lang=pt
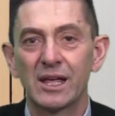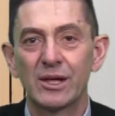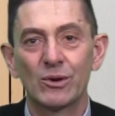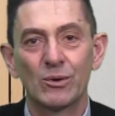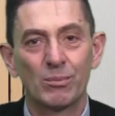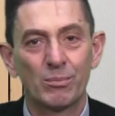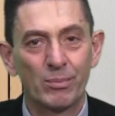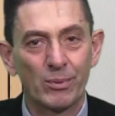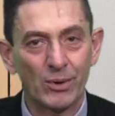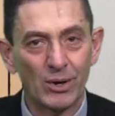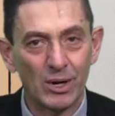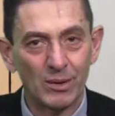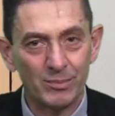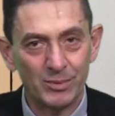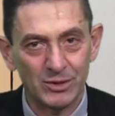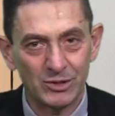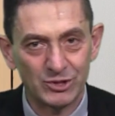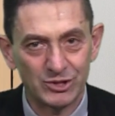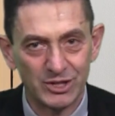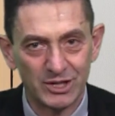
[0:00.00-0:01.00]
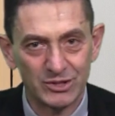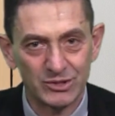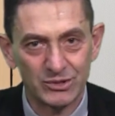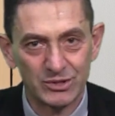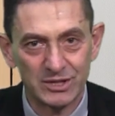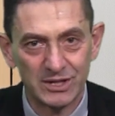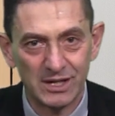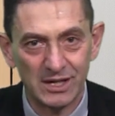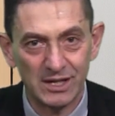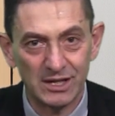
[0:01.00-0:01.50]
E o próprio
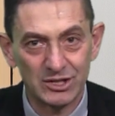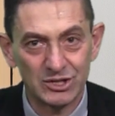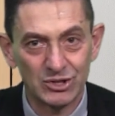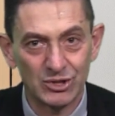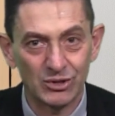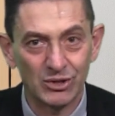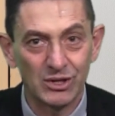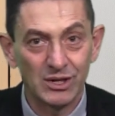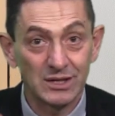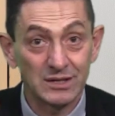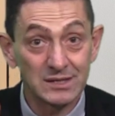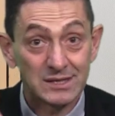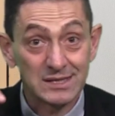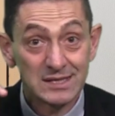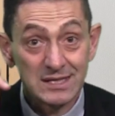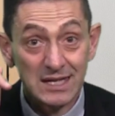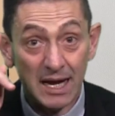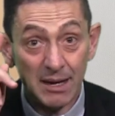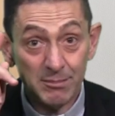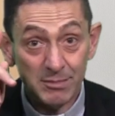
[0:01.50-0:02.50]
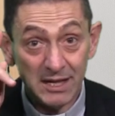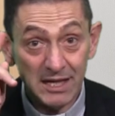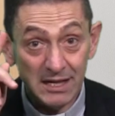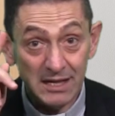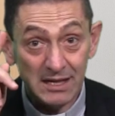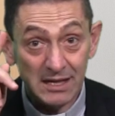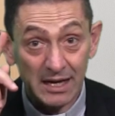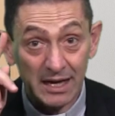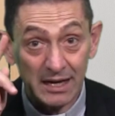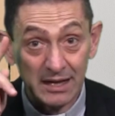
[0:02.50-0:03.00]
Jesus Cristo
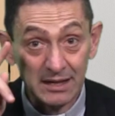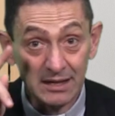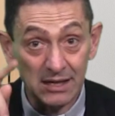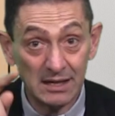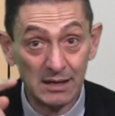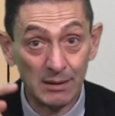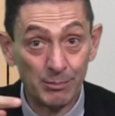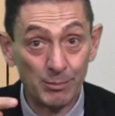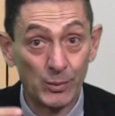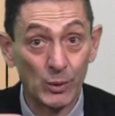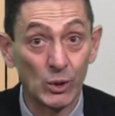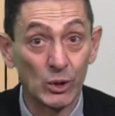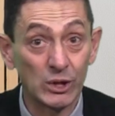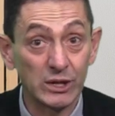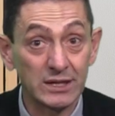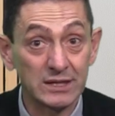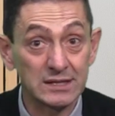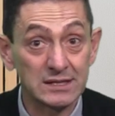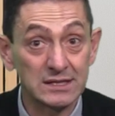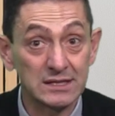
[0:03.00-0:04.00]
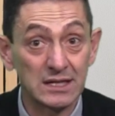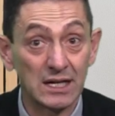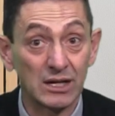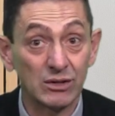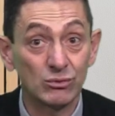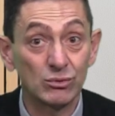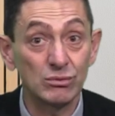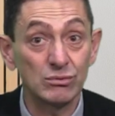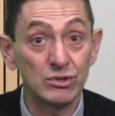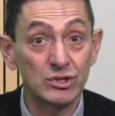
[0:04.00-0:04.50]
sabia que depois de
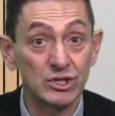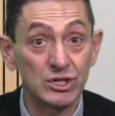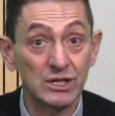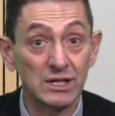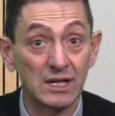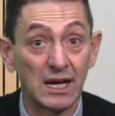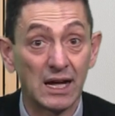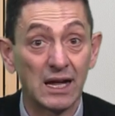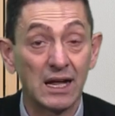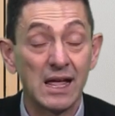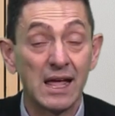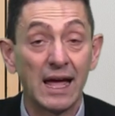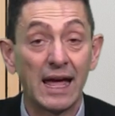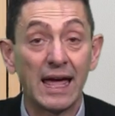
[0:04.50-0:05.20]
algum dia,